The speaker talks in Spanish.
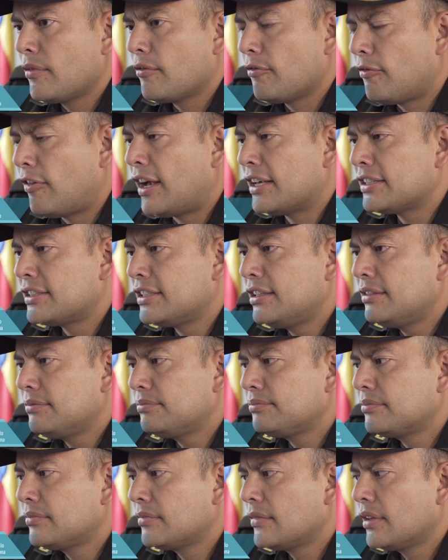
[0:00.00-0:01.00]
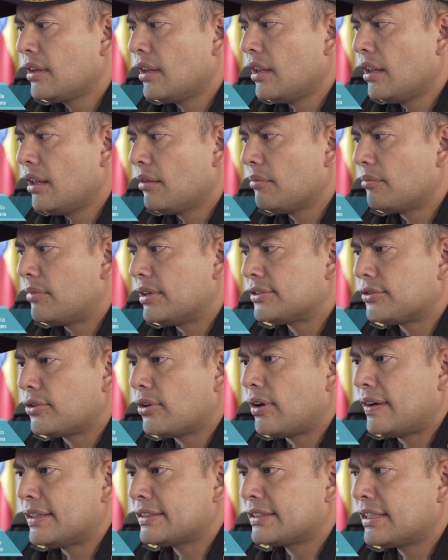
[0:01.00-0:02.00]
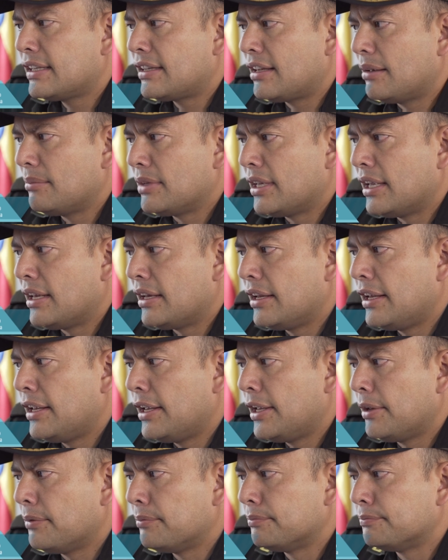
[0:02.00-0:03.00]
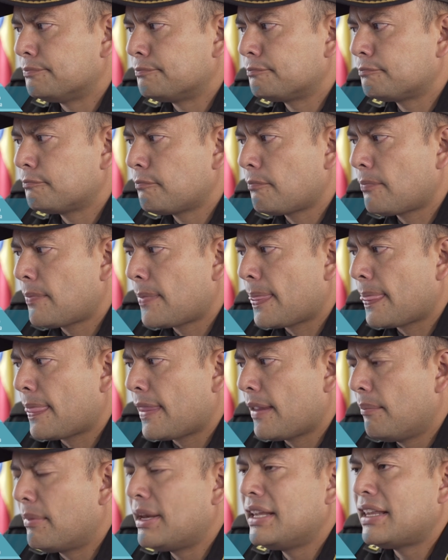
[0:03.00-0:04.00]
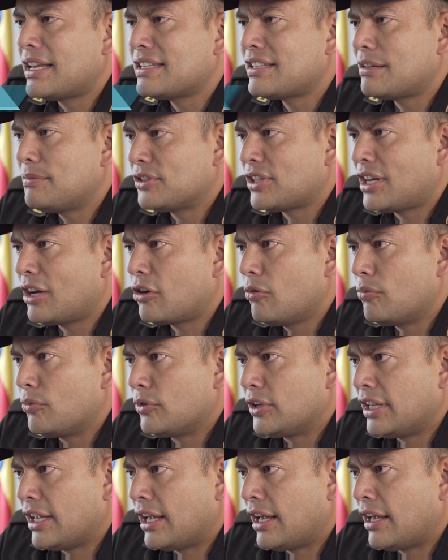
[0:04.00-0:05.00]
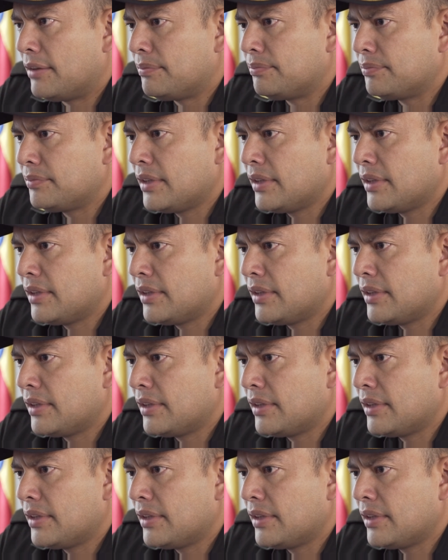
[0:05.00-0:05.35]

fácil, pues toda vez que también eh, brindar el servicio a la comunidad